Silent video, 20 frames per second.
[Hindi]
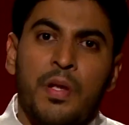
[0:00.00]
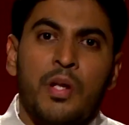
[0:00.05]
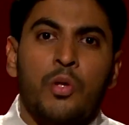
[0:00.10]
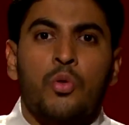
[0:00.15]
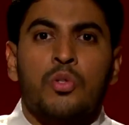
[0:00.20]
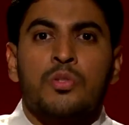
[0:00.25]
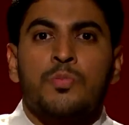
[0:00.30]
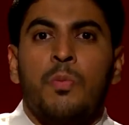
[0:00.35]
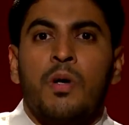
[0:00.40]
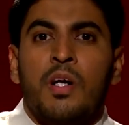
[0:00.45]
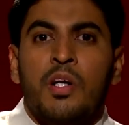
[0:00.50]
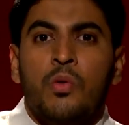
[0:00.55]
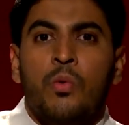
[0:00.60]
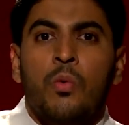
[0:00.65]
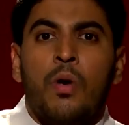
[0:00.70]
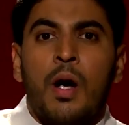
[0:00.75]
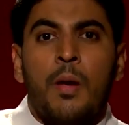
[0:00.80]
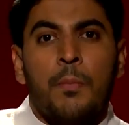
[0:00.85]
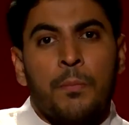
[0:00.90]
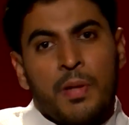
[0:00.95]
फिर कुछ बर्न
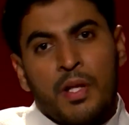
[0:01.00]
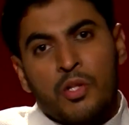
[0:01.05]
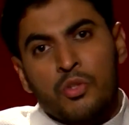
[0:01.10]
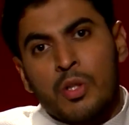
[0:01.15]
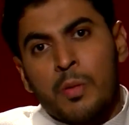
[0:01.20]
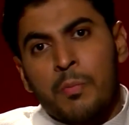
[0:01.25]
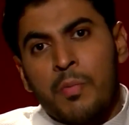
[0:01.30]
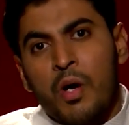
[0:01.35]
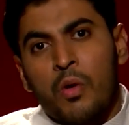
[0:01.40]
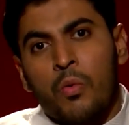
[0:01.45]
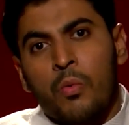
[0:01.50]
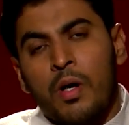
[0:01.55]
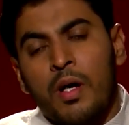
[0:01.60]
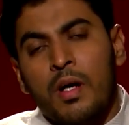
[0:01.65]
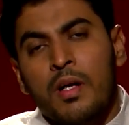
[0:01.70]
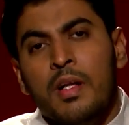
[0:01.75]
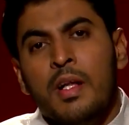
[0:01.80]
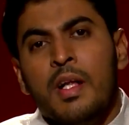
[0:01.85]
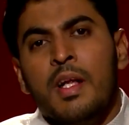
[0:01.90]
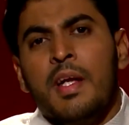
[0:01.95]
हुआ फिर जमा
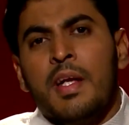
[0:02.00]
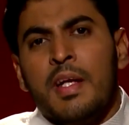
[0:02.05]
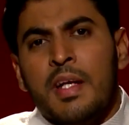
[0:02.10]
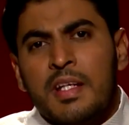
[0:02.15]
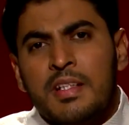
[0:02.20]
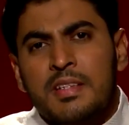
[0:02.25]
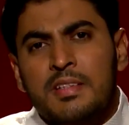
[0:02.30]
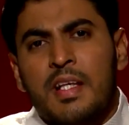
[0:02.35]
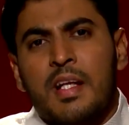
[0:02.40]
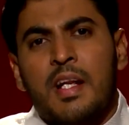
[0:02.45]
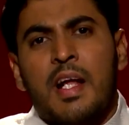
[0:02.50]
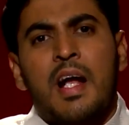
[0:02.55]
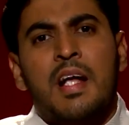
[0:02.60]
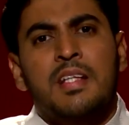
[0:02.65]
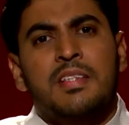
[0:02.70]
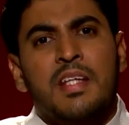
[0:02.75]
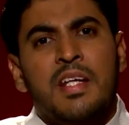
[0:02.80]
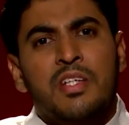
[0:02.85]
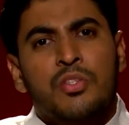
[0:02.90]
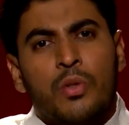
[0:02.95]
हुआ इस तरह
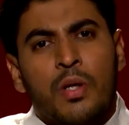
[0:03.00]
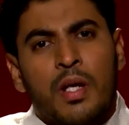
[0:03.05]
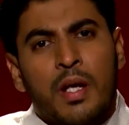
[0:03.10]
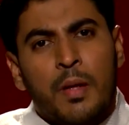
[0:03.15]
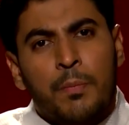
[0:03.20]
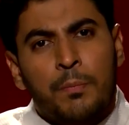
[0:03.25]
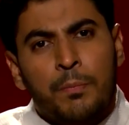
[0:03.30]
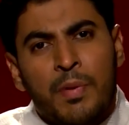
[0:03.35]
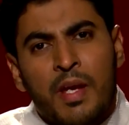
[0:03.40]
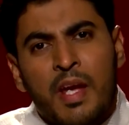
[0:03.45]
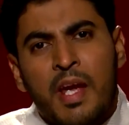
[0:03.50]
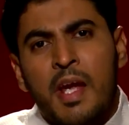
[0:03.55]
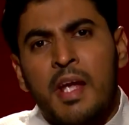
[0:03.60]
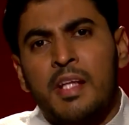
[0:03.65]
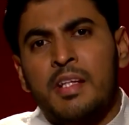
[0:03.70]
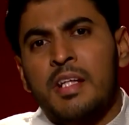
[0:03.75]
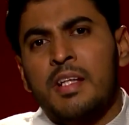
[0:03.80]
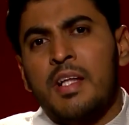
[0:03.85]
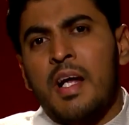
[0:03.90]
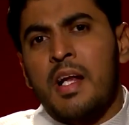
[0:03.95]
से जो है
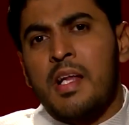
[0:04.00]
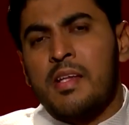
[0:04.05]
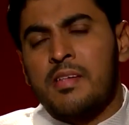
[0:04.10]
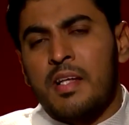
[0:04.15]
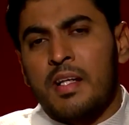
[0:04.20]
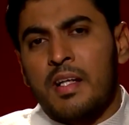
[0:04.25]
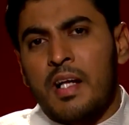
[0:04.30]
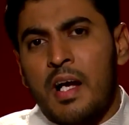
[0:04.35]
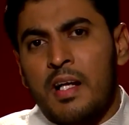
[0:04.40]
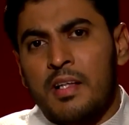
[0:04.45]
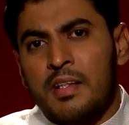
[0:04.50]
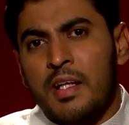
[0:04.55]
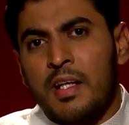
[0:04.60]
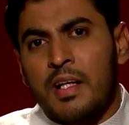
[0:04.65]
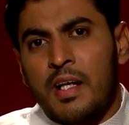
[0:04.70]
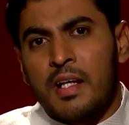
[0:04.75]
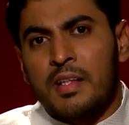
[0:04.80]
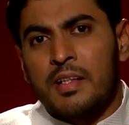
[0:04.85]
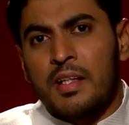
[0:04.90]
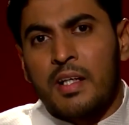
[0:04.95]
बेतदारी से खाते
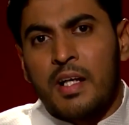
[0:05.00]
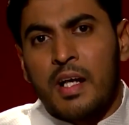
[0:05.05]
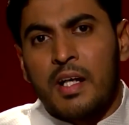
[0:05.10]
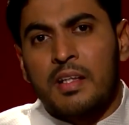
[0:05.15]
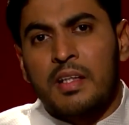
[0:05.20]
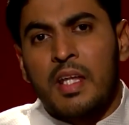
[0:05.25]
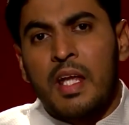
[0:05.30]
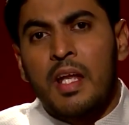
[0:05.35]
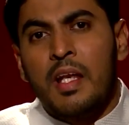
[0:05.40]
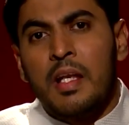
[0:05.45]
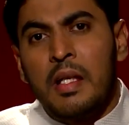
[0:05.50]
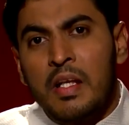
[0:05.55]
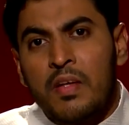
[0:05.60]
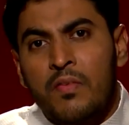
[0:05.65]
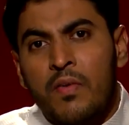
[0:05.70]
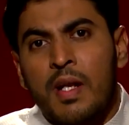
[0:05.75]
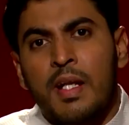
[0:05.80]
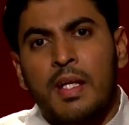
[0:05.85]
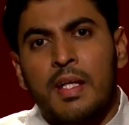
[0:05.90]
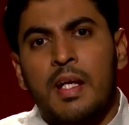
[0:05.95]
खाते खाते
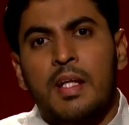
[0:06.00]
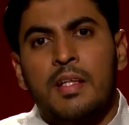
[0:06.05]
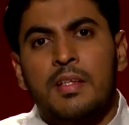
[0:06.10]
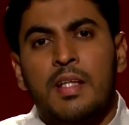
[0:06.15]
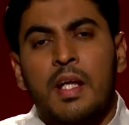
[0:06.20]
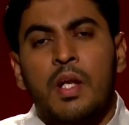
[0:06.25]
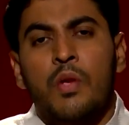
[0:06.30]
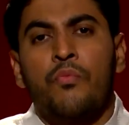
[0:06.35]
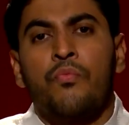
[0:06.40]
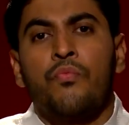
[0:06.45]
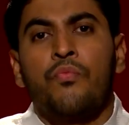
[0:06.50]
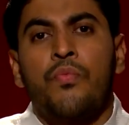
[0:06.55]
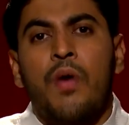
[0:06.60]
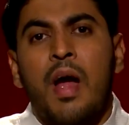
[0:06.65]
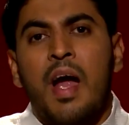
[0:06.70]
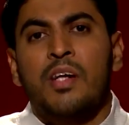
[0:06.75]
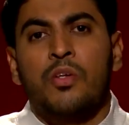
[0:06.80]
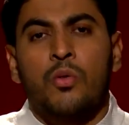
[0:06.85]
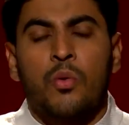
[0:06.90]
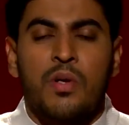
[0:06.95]
लिवर के अंदर
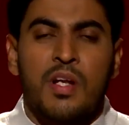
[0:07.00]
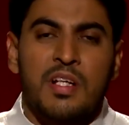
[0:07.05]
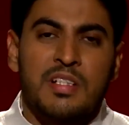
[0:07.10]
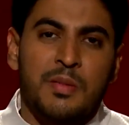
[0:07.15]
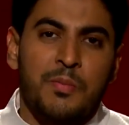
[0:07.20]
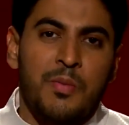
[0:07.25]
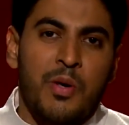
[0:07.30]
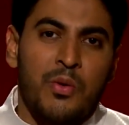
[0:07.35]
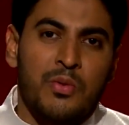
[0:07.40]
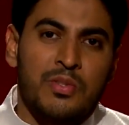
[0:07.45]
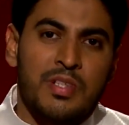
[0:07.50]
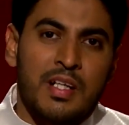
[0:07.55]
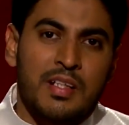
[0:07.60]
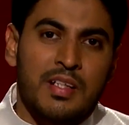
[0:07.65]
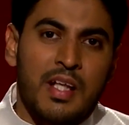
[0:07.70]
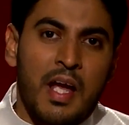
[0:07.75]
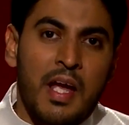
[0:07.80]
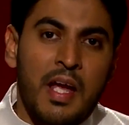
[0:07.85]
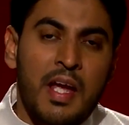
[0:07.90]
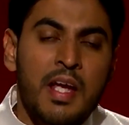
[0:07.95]
फैट होना जमा हो
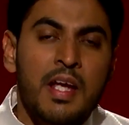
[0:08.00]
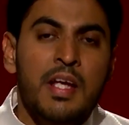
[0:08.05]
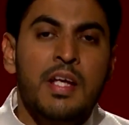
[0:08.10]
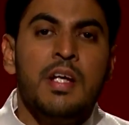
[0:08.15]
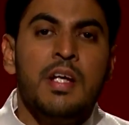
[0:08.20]
जाता है